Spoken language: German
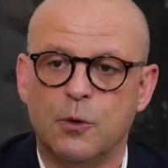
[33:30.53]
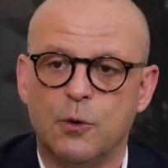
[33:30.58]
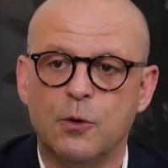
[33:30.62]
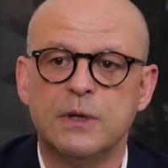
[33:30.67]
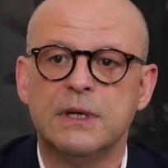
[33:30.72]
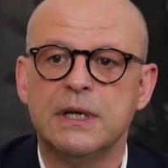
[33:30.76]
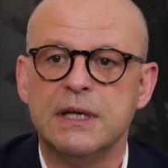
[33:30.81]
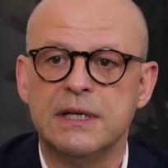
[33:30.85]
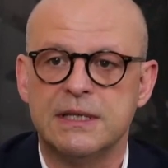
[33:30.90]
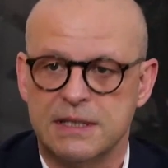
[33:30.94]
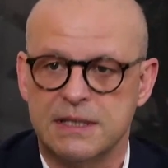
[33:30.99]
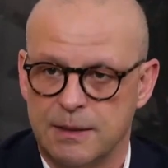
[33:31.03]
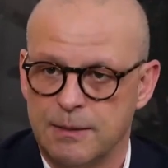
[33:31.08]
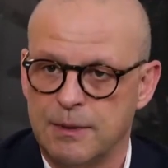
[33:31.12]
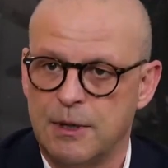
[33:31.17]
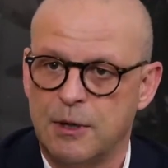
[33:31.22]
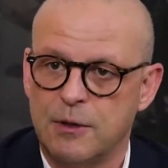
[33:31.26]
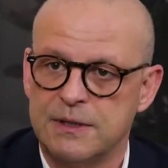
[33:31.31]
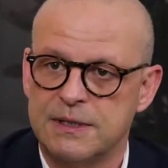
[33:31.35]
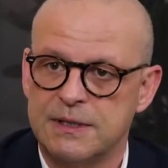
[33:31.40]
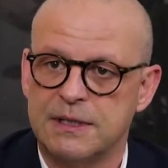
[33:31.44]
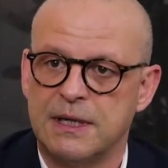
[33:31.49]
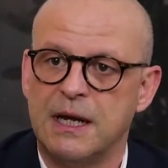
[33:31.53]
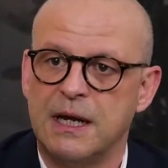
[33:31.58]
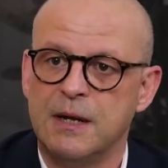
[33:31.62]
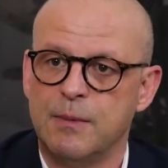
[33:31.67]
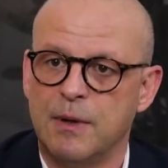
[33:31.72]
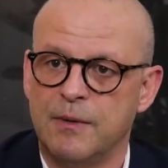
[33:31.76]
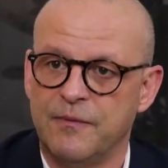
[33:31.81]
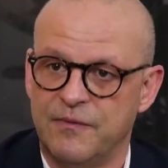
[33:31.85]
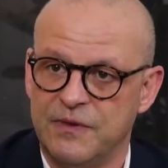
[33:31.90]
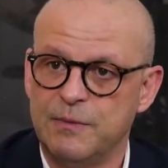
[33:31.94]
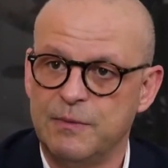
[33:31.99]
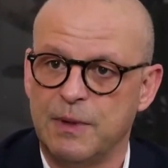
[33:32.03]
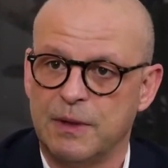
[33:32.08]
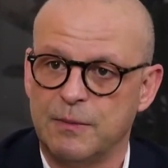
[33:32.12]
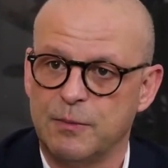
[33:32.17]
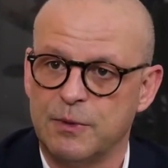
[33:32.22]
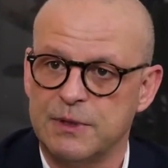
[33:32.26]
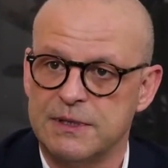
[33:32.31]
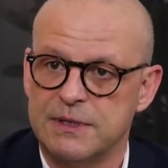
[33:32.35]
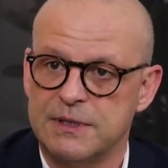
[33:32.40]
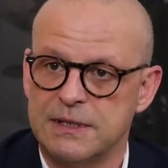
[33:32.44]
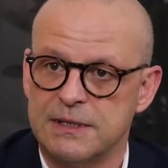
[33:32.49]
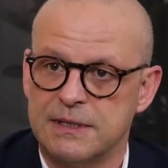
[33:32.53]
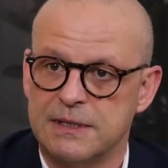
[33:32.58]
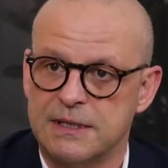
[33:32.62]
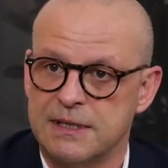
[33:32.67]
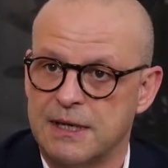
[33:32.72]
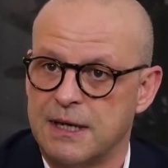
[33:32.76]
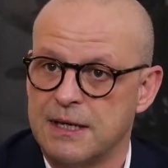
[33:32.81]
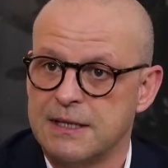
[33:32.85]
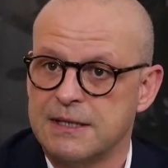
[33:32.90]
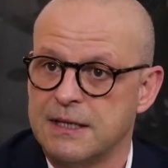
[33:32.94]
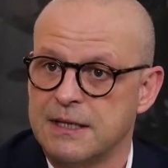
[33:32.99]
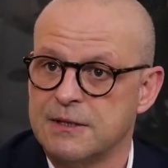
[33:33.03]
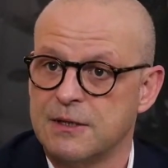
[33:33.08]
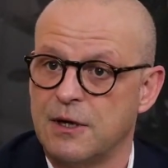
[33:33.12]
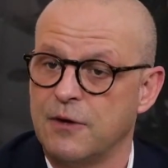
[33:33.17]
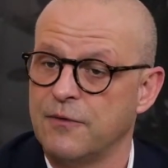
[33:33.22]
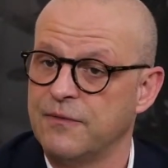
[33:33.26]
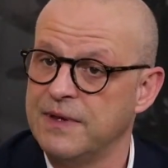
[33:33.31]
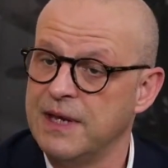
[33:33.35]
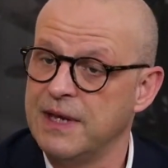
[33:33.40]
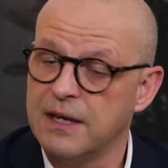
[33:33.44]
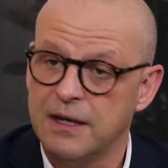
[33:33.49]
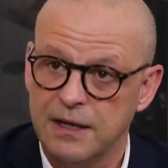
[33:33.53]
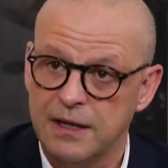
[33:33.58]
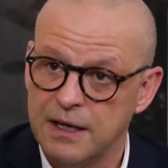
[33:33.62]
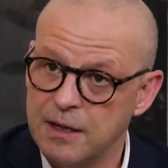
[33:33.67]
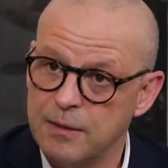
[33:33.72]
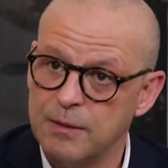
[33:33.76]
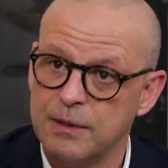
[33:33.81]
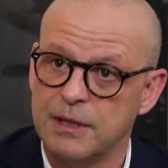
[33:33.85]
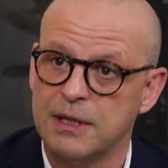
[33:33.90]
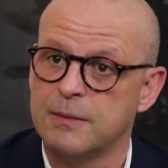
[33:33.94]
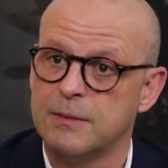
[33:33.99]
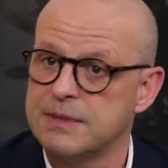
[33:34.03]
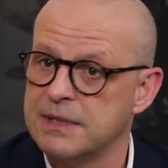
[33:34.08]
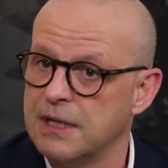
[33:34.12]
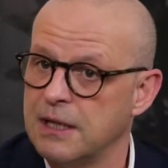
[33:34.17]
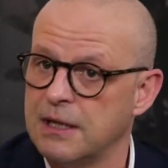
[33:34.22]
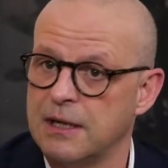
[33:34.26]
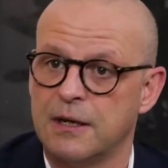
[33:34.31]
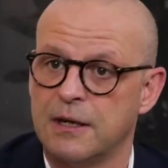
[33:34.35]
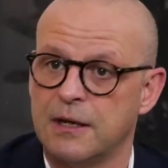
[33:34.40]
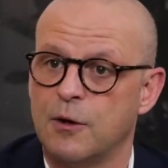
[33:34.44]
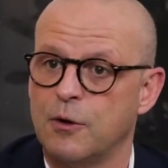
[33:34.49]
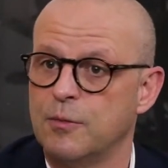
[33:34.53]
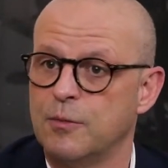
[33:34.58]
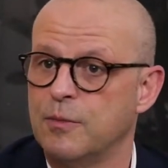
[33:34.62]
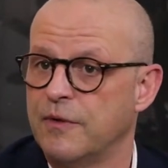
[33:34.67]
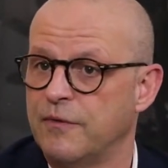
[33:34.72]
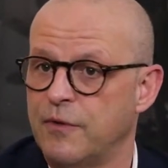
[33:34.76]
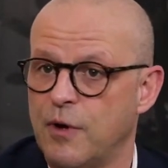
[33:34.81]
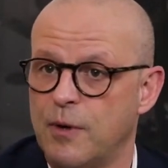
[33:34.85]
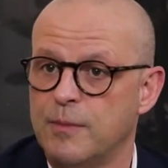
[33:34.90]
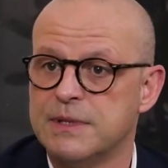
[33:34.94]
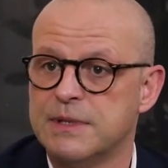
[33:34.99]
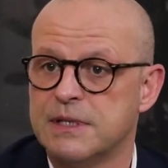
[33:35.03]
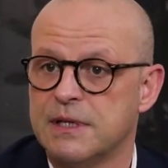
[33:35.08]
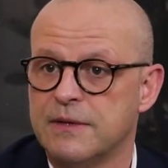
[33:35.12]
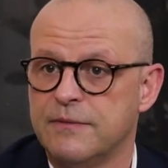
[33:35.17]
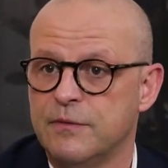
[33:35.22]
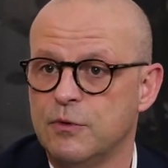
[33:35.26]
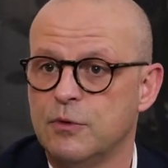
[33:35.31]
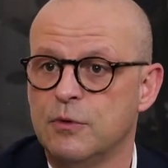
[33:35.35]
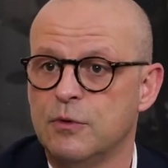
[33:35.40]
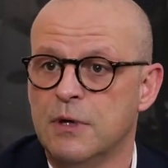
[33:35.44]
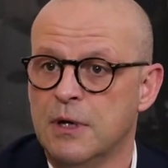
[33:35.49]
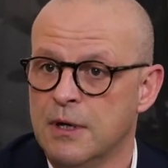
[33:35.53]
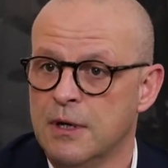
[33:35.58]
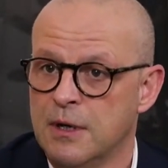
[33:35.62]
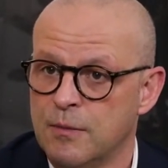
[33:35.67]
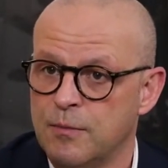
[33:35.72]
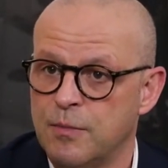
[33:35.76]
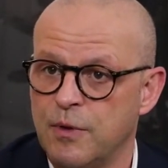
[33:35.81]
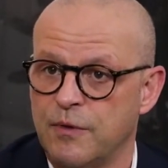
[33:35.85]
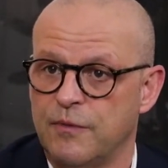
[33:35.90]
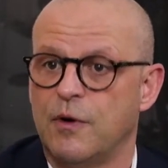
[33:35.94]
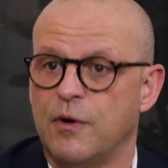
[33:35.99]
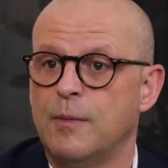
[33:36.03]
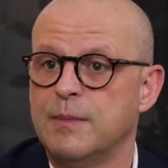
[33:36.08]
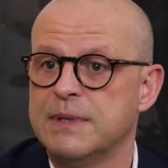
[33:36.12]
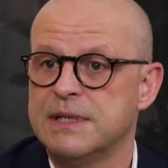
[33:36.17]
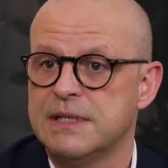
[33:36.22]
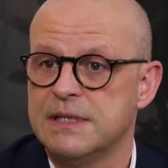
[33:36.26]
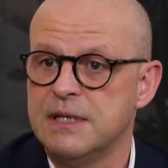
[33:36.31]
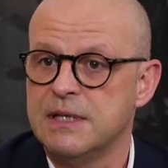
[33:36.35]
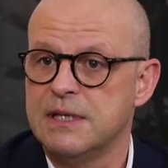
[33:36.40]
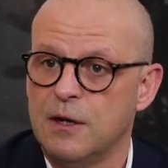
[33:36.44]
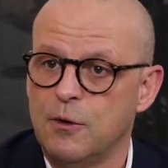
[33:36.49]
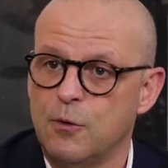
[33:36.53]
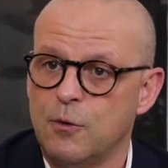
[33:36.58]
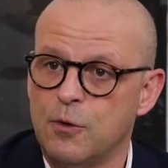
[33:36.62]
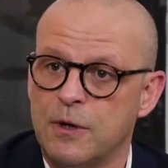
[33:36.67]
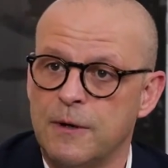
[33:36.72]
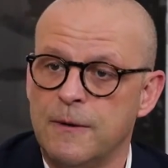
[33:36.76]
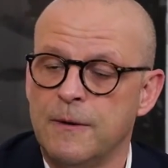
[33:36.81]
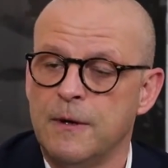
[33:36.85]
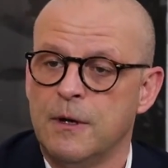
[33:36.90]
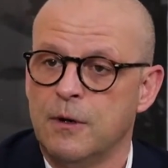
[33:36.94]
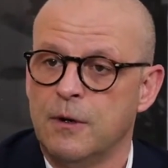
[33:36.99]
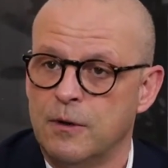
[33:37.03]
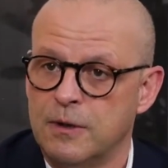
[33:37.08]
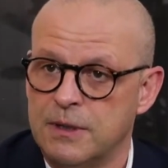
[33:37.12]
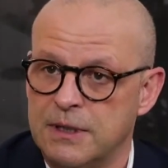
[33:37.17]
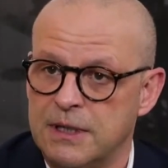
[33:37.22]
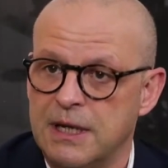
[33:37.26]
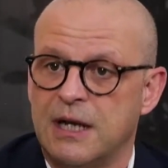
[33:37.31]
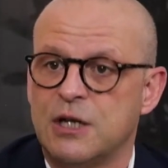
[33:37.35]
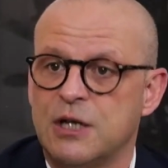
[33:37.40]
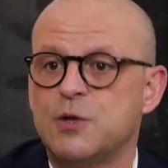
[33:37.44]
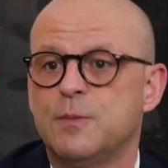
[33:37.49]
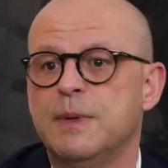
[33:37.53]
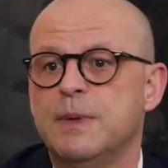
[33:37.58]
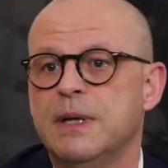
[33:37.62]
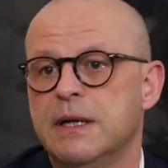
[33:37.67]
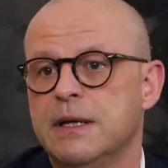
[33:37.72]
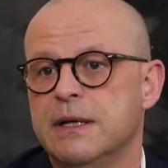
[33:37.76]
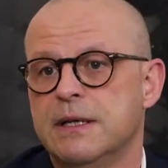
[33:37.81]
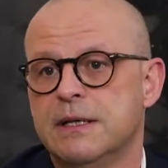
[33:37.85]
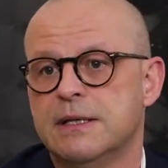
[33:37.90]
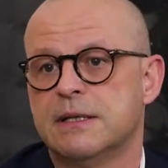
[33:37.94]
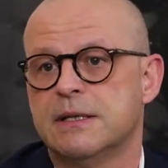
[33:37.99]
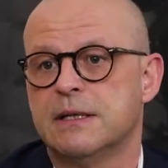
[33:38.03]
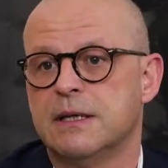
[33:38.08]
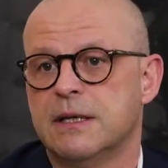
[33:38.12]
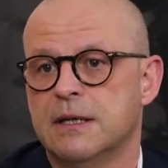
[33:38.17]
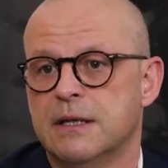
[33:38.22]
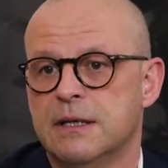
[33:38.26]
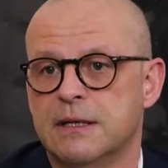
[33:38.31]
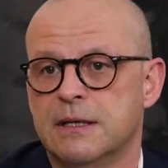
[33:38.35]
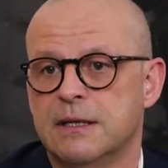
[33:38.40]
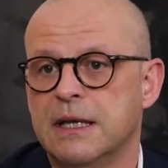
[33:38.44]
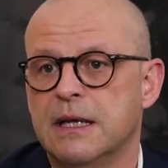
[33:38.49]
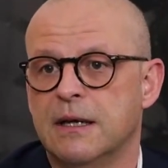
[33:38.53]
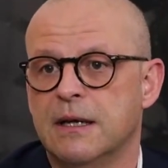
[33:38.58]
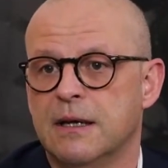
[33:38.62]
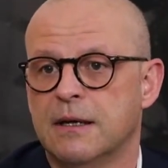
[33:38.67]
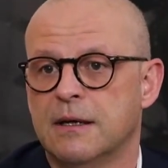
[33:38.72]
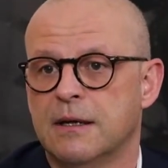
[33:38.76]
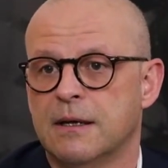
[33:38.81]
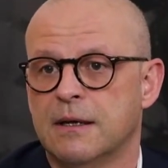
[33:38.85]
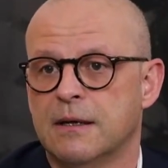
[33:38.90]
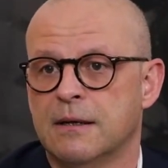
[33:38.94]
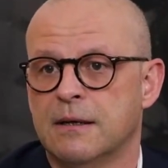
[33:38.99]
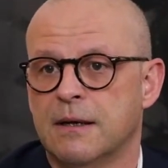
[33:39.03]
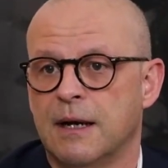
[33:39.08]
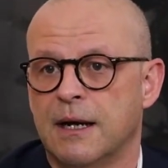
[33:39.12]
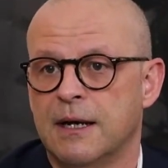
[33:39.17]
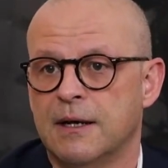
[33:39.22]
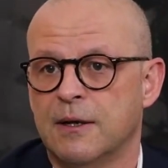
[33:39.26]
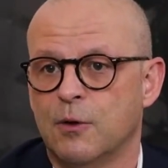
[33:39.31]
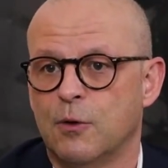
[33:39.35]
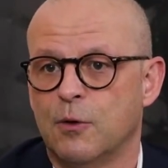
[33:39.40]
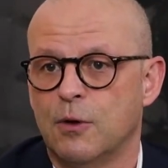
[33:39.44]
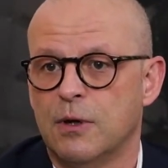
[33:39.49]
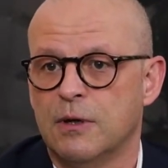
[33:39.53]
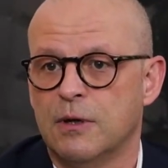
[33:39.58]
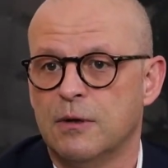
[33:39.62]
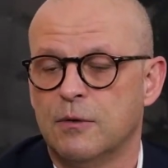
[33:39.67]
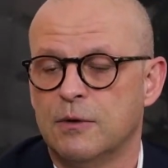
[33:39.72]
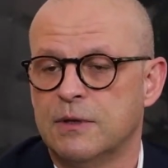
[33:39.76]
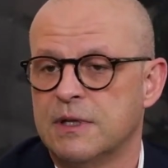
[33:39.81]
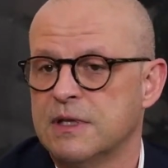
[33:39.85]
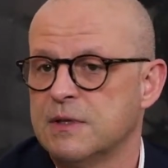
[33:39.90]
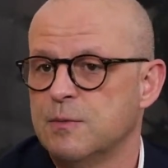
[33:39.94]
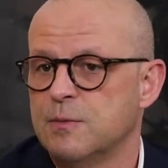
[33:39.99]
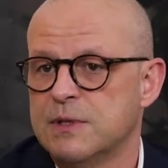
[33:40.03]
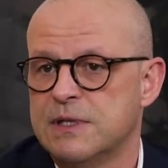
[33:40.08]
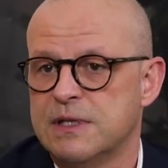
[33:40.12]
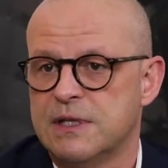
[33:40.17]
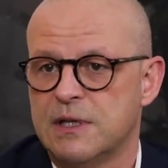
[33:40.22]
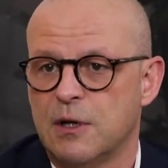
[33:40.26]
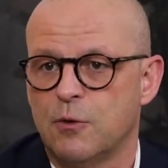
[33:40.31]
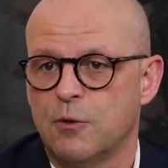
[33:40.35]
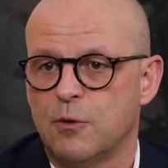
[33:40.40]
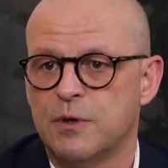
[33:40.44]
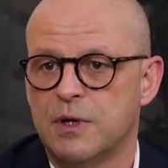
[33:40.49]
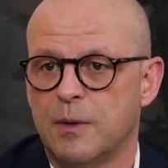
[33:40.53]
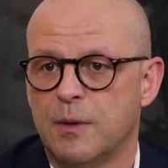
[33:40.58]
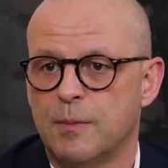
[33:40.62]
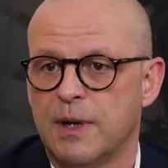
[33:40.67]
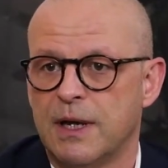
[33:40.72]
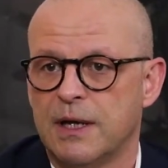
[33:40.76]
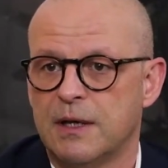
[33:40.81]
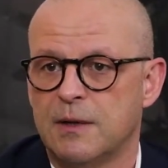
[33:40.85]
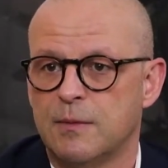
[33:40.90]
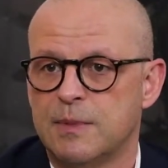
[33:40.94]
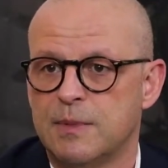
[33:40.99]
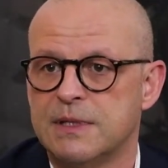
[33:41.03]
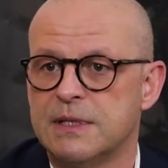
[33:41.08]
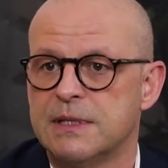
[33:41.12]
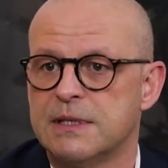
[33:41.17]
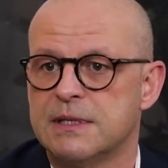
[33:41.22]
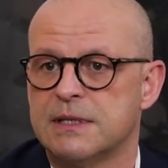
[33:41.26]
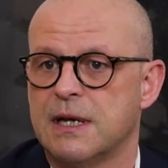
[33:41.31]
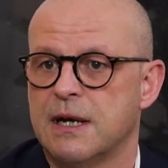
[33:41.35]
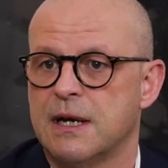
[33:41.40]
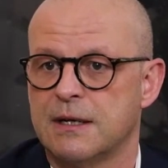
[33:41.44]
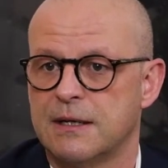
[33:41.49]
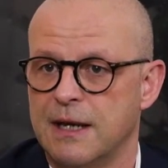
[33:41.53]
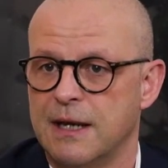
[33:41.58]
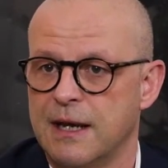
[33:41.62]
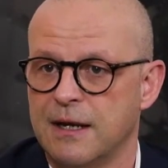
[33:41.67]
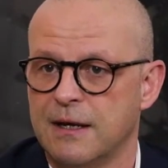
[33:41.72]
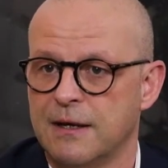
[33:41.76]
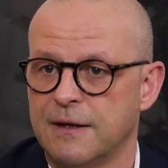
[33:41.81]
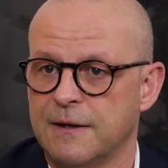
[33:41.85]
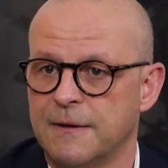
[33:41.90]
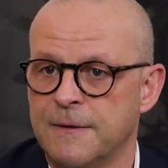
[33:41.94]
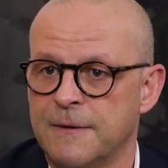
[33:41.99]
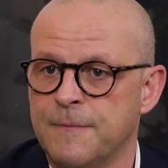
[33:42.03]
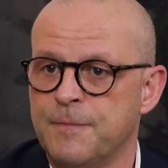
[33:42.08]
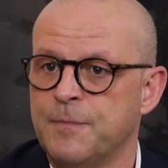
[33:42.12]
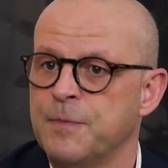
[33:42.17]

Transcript: und ist aber auch Teil beim Feedbackprozess. Das heißt okay. also, auf jeder Ebene gibt es ja dann auch ein Performance-Review, Performance-Dialoge mhm. und da spielen diese Dinge äh, eine Rolle und mhm. das muss ich auch runterbrechen bis ins Tagtägliche